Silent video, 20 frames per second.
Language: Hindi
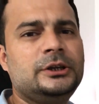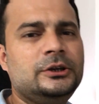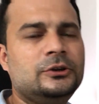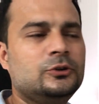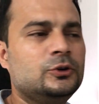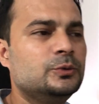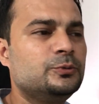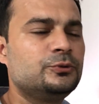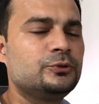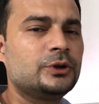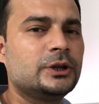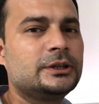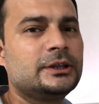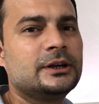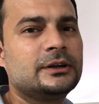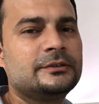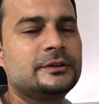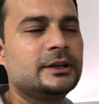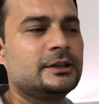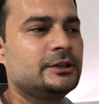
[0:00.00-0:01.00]
ही खूबसूरत
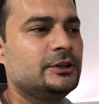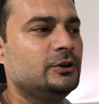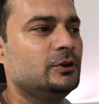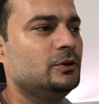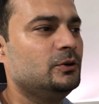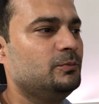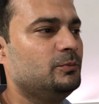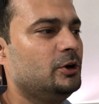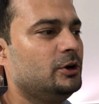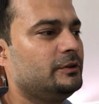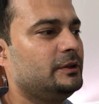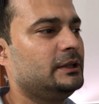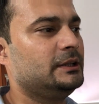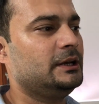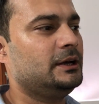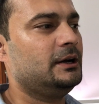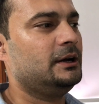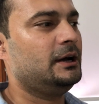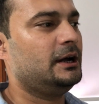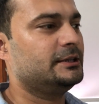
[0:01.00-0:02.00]
कर सकते हो बहुत ज़्यादा